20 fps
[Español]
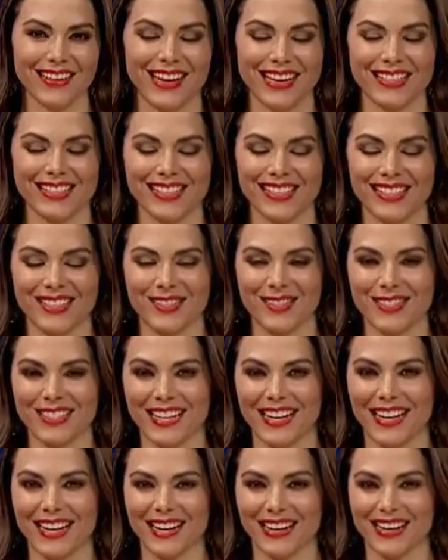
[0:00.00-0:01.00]
Gracias,
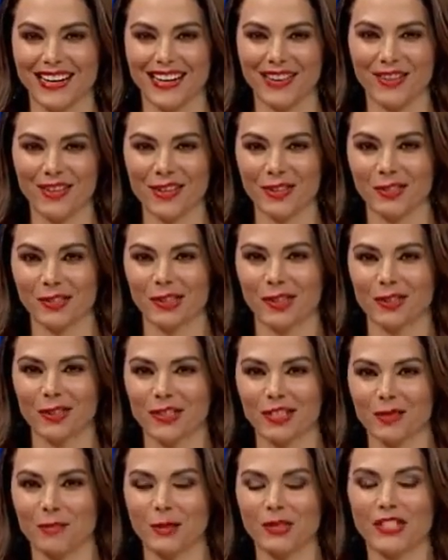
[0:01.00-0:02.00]
Dulce, qué rico. Y
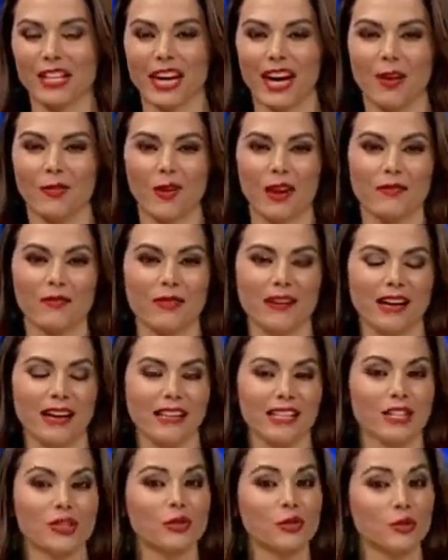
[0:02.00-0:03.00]
nosotros hemos llegado al
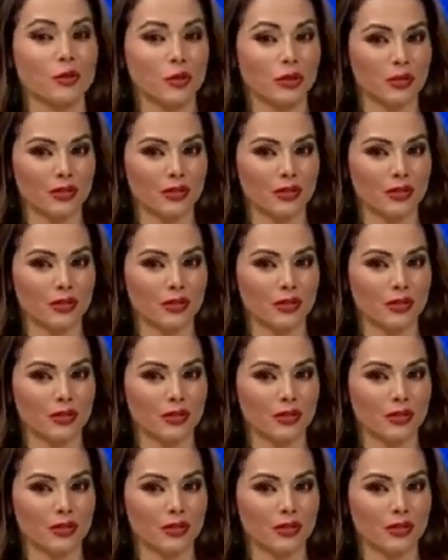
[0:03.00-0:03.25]
final de su